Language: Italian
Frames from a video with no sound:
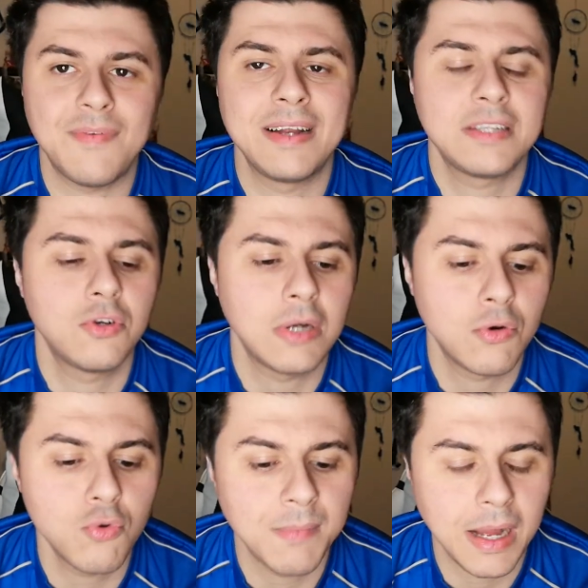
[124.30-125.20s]
davanti a
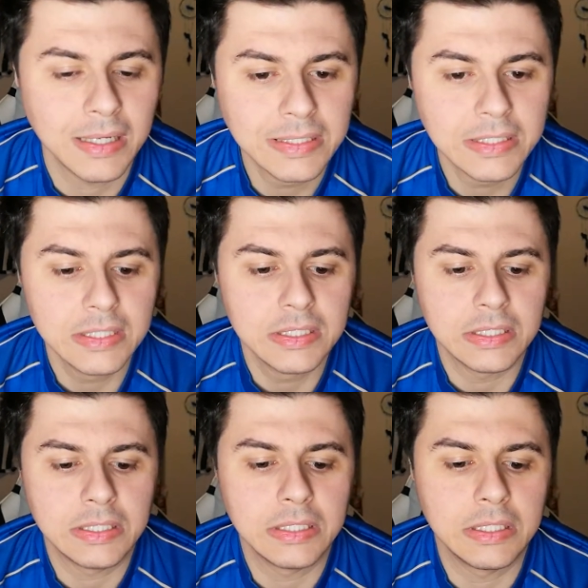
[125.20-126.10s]
Donnarumma.
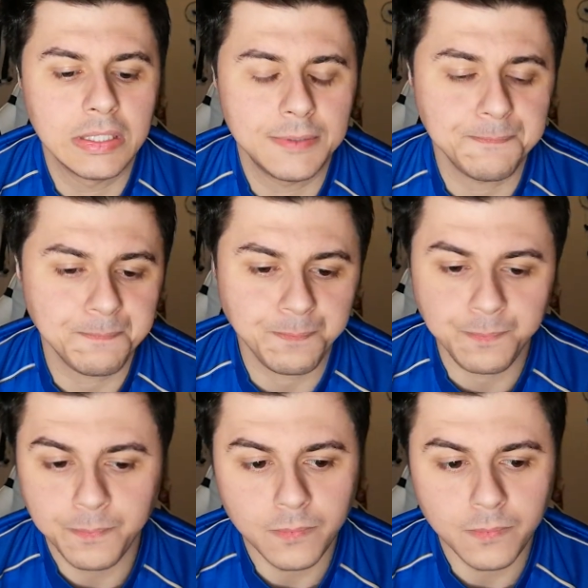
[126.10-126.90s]
Ehm,